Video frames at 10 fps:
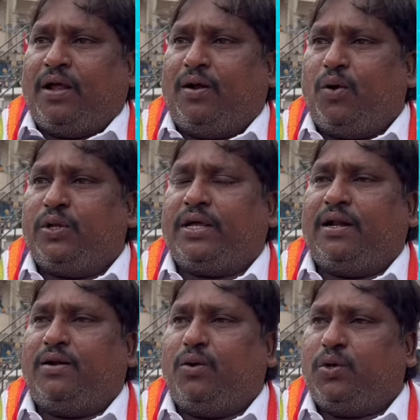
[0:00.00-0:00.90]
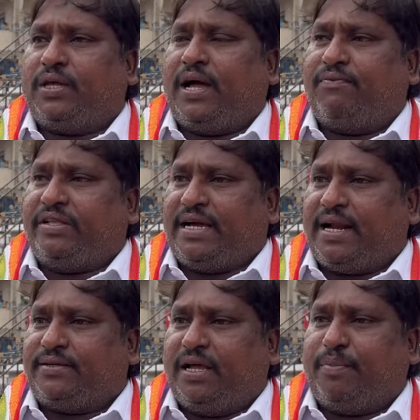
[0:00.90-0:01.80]
లోతుగా లోతుగా
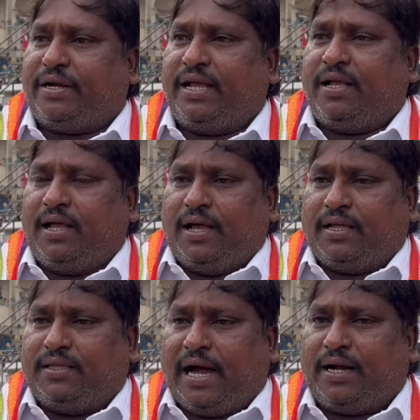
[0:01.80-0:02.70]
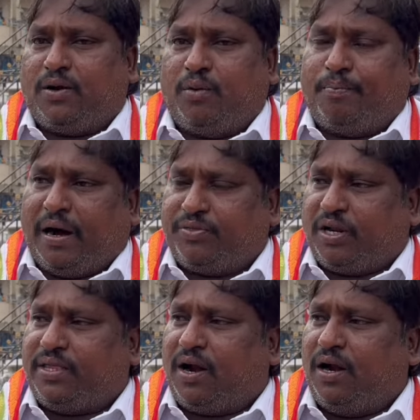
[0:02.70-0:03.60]
విచారణ చేపట్టి దాంట్లో
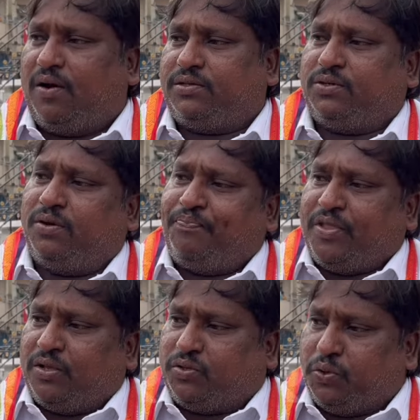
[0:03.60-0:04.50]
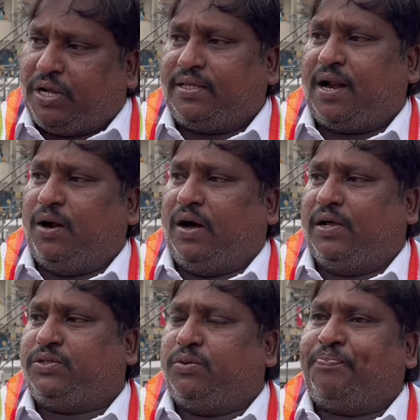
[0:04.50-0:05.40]
పాత్రధారులు కావచ్చు సూత్రధారులు
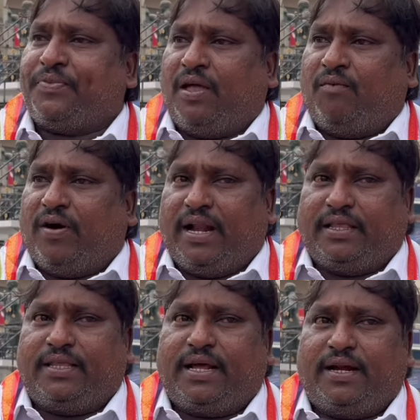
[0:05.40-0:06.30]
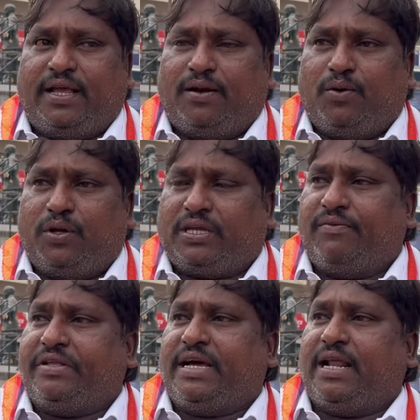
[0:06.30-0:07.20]
కావచ్చు వాళ్ళందరినీ లోతుగా
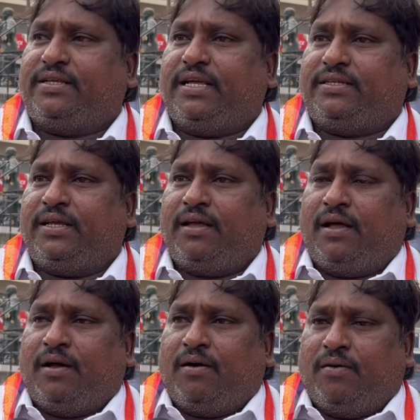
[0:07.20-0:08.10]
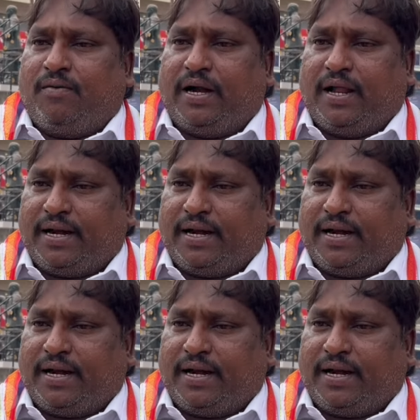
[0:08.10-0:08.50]
విచారణ చేసి వాళ్ళని